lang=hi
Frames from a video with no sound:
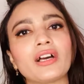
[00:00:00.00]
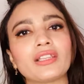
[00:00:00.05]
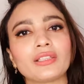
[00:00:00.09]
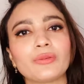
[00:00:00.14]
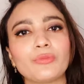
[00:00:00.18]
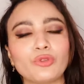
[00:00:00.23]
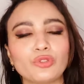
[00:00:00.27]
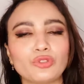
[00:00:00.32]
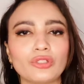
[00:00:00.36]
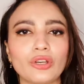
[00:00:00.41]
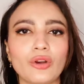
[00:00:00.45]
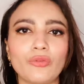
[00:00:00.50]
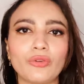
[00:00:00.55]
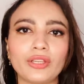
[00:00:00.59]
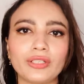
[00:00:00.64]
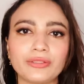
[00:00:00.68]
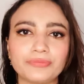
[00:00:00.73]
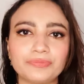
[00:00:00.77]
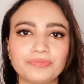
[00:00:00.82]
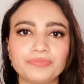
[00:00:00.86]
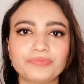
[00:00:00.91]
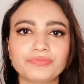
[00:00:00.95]
खत्म हो
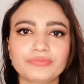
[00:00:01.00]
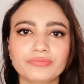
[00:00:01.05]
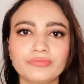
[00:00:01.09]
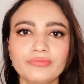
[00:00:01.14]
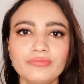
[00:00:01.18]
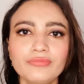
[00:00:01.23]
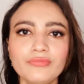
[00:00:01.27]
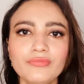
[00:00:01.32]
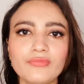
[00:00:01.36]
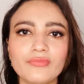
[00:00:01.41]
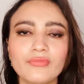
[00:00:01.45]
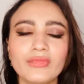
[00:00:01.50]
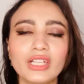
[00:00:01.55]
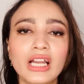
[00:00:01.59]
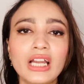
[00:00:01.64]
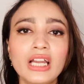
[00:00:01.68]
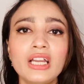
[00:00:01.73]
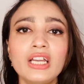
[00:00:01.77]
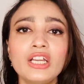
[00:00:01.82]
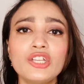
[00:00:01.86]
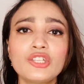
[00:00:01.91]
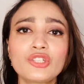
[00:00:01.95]
जाओगे
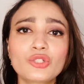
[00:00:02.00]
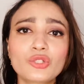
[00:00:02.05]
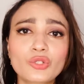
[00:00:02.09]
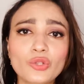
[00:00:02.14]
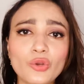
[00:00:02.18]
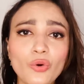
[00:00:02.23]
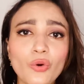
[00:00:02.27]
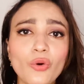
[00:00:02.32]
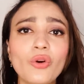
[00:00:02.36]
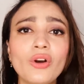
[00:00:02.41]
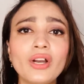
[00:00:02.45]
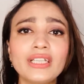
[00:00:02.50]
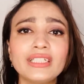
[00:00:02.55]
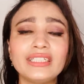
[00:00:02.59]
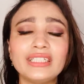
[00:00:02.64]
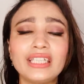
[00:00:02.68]
सो so,